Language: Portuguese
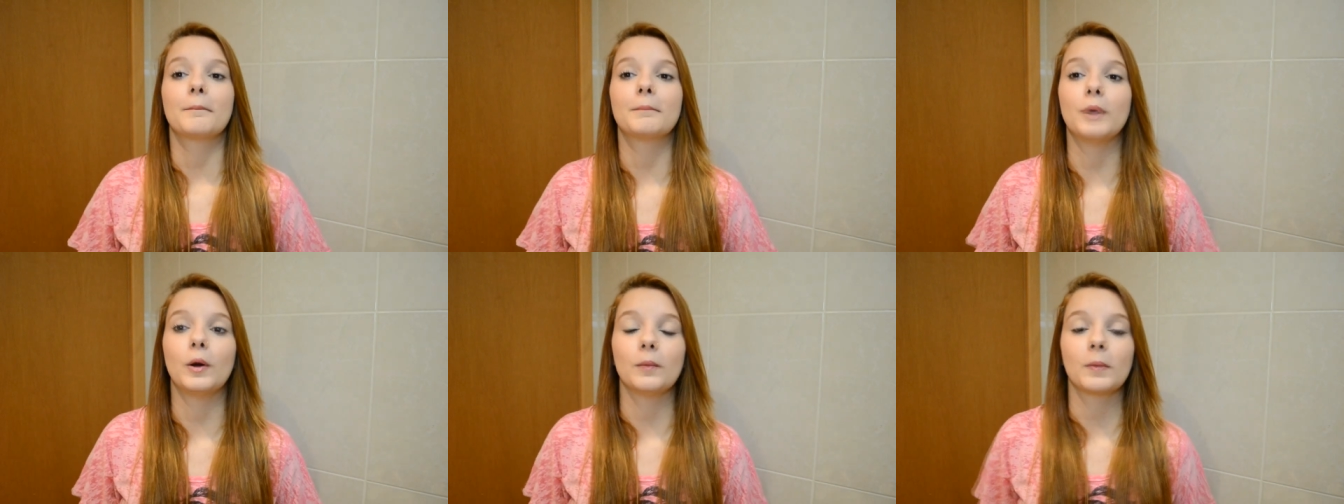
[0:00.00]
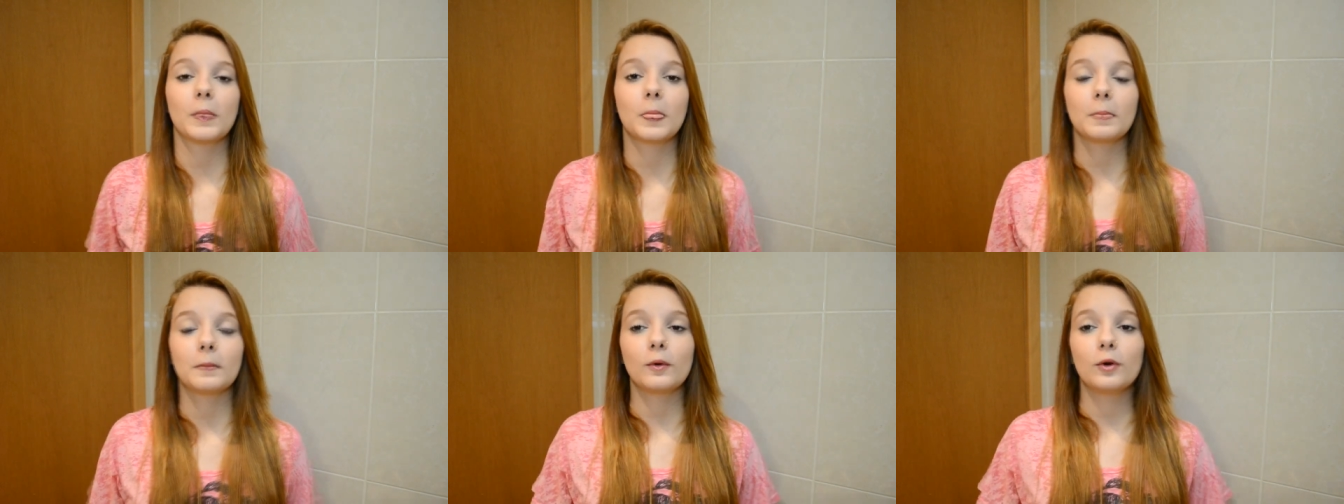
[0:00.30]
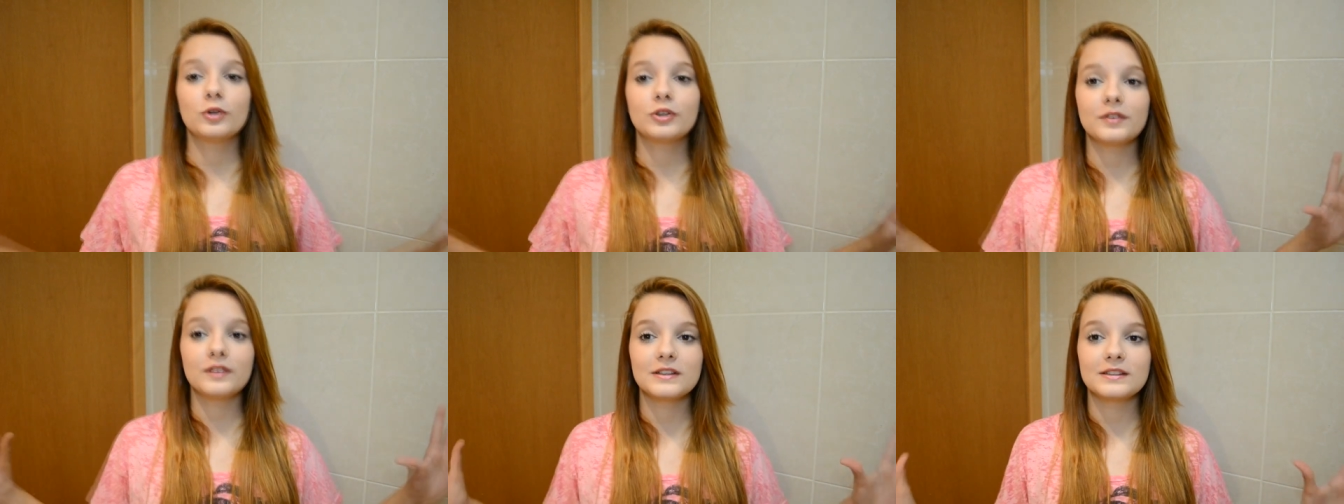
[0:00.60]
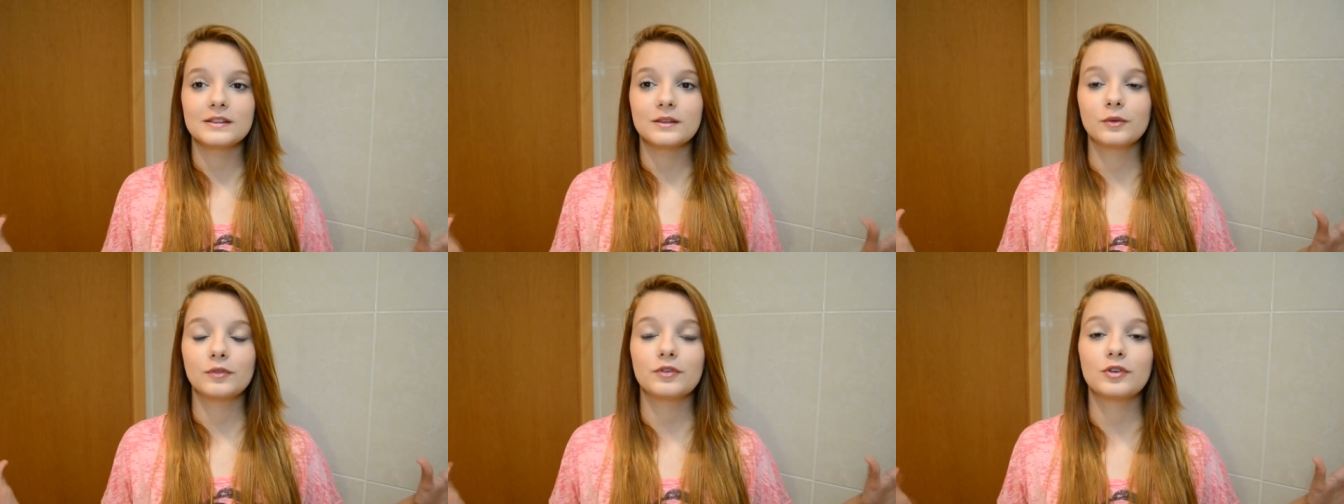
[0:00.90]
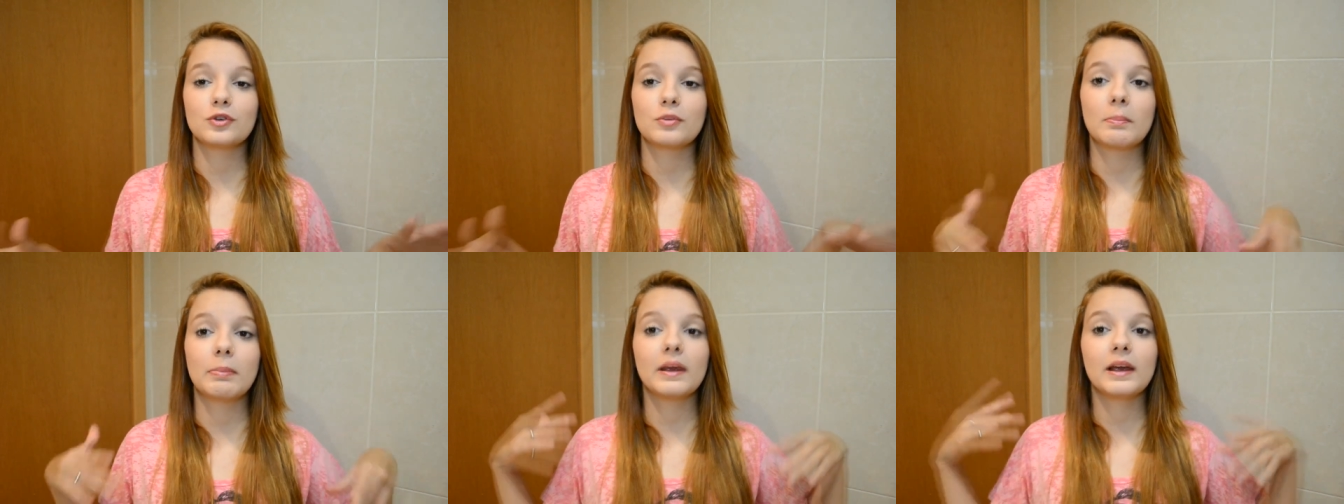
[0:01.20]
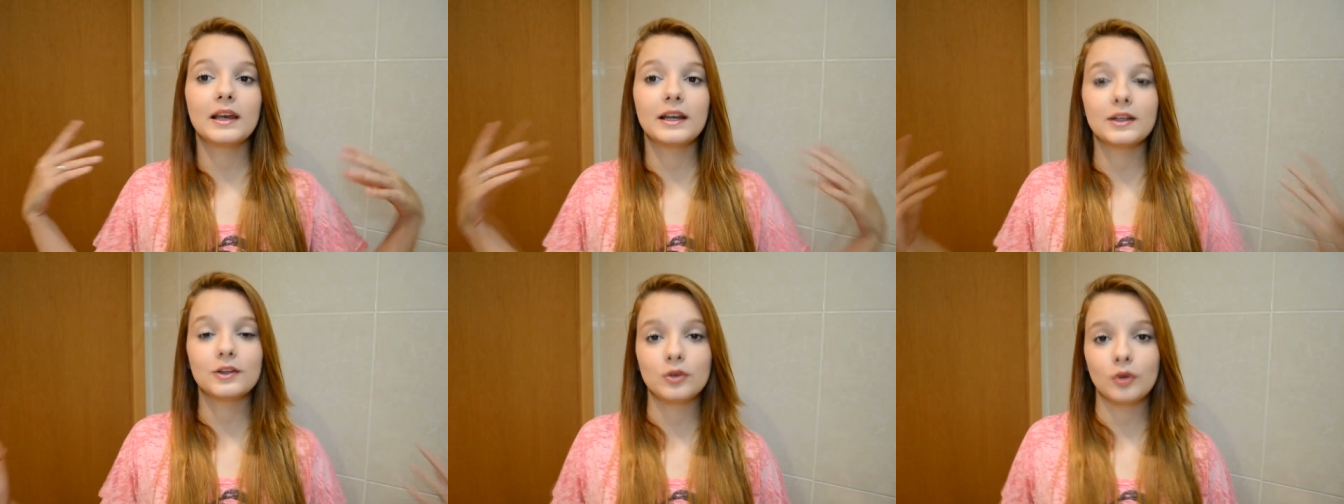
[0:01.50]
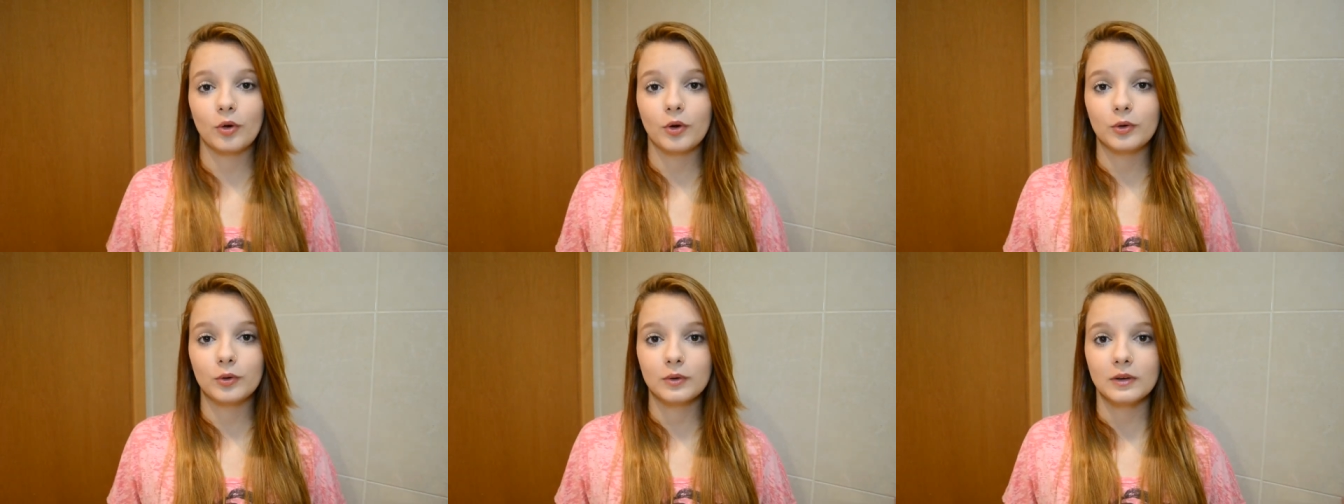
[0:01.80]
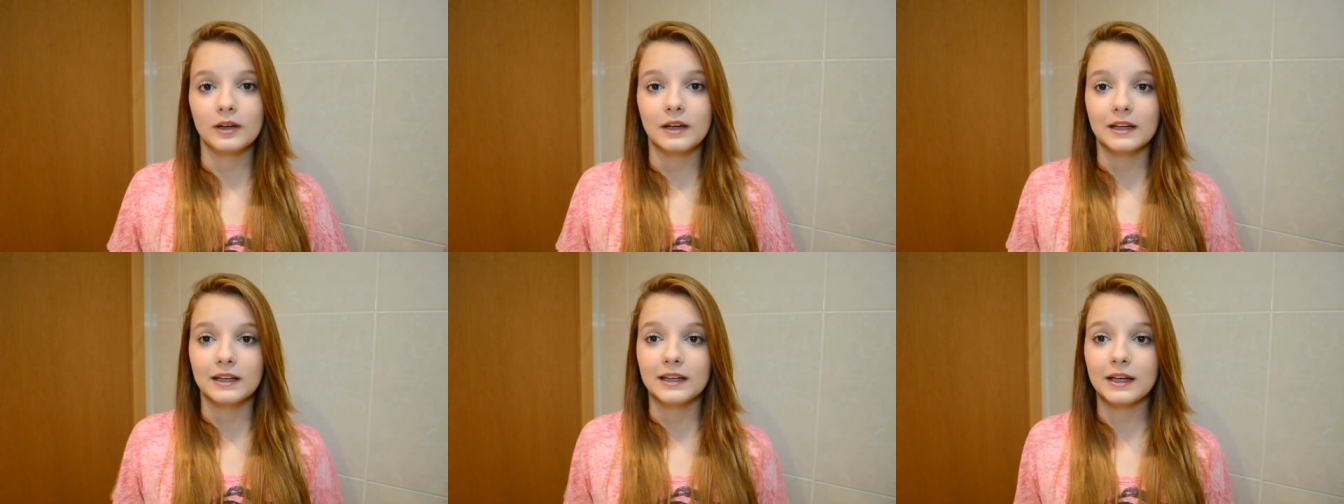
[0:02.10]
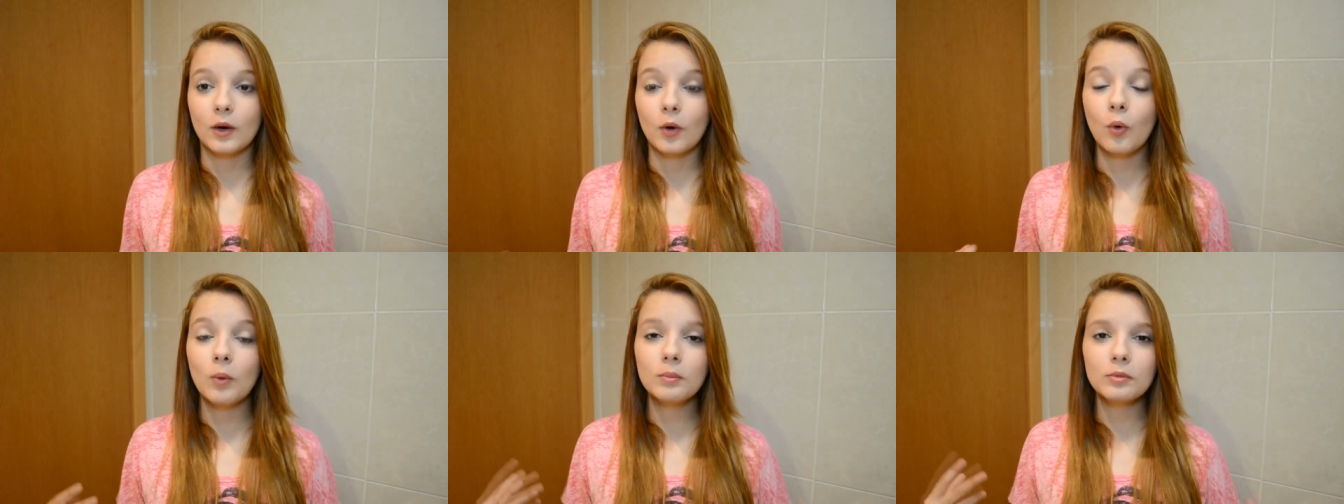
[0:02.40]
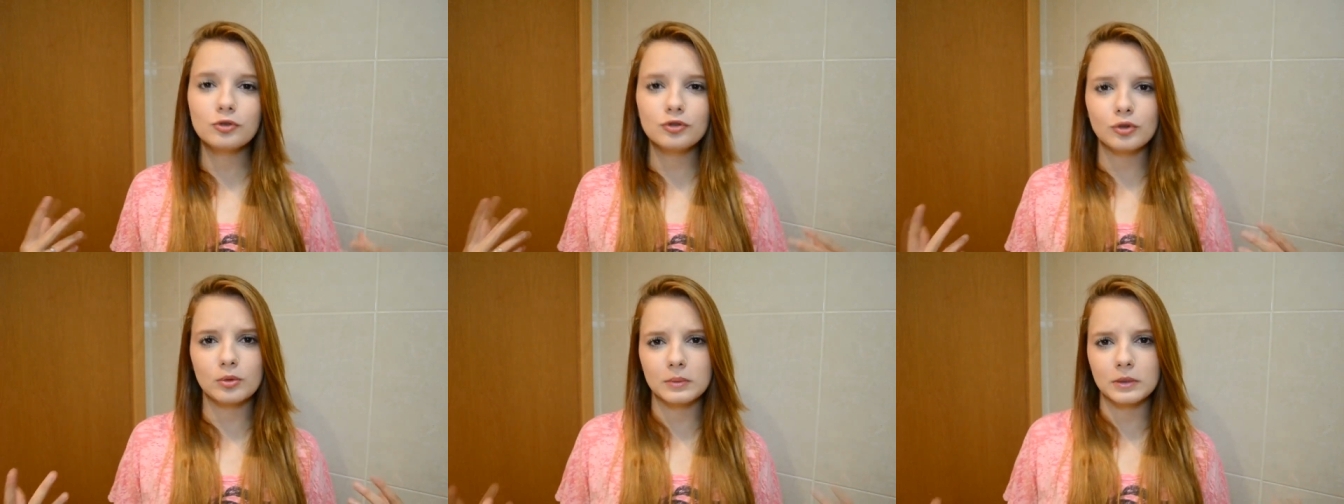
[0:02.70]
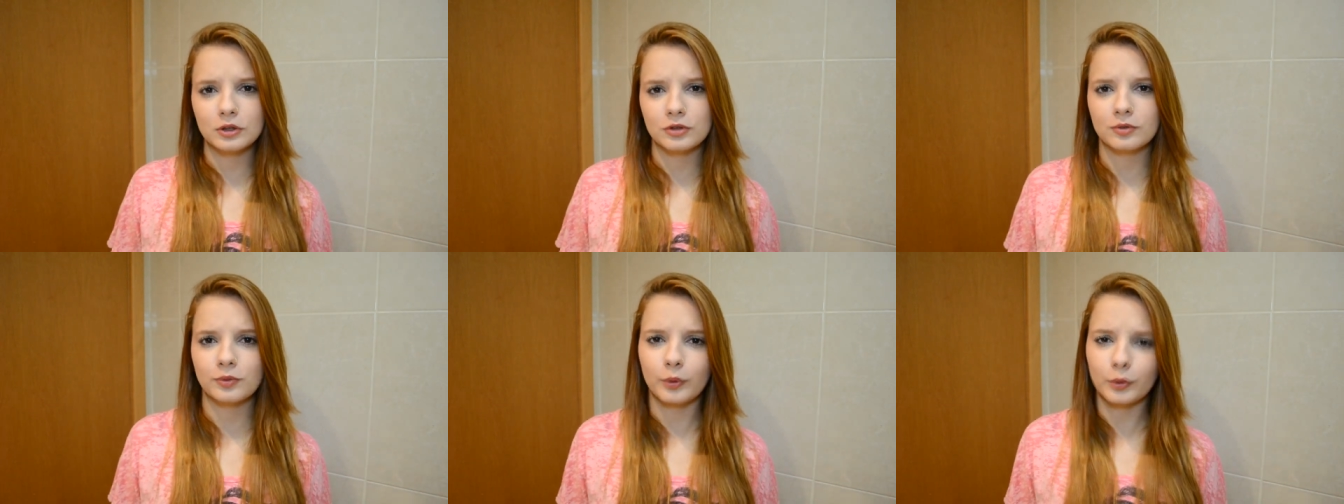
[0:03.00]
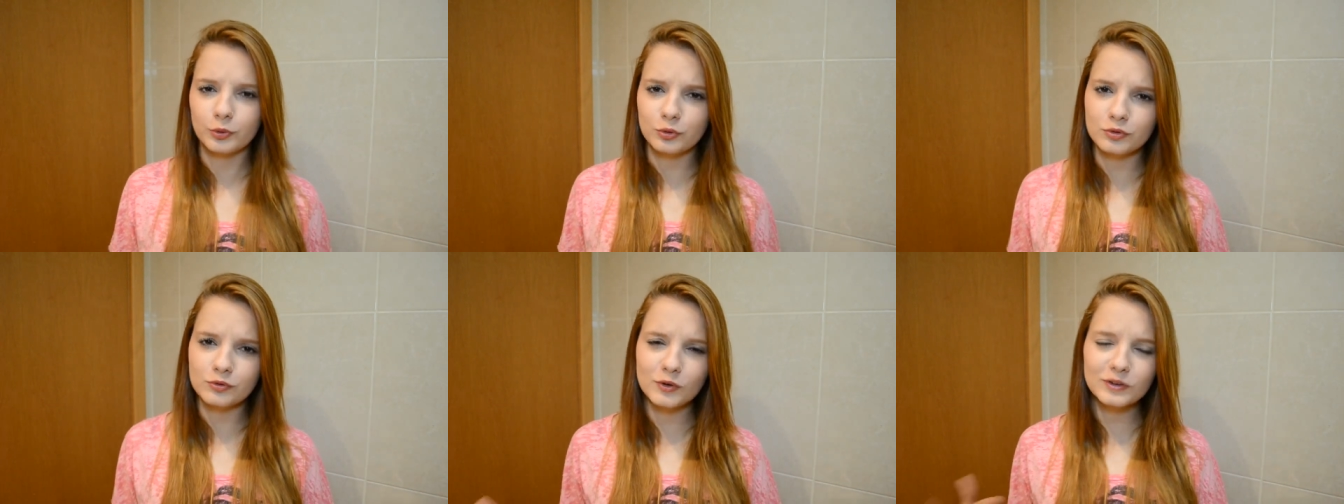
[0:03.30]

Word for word: Bom, hoje vai ser um vídeo bem aleatório, que é como eu tiro minhas fotos.